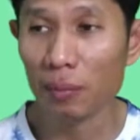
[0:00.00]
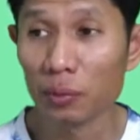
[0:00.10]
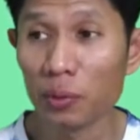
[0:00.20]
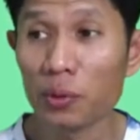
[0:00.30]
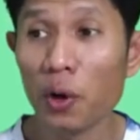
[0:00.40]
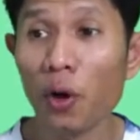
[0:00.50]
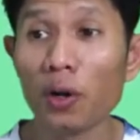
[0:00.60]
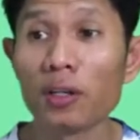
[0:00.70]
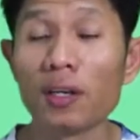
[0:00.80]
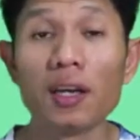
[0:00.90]
บทุกคน
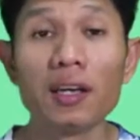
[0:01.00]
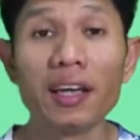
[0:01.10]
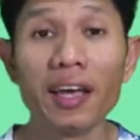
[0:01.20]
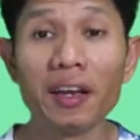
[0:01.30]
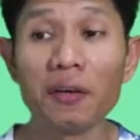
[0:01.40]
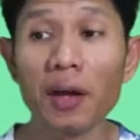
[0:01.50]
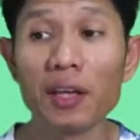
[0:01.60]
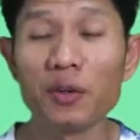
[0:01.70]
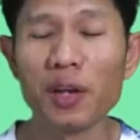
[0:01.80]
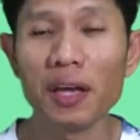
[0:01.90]
เห็นอะไร
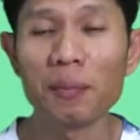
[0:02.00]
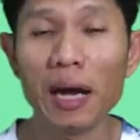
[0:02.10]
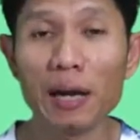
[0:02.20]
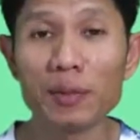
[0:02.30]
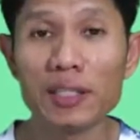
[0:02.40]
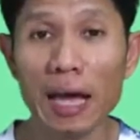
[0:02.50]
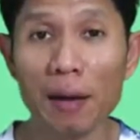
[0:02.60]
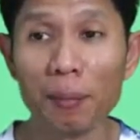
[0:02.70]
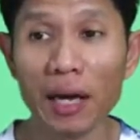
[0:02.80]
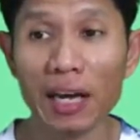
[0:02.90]
อยู่ในภาพที่
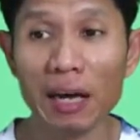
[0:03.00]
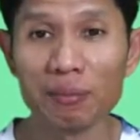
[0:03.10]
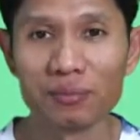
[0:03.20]
3 บ้างครับ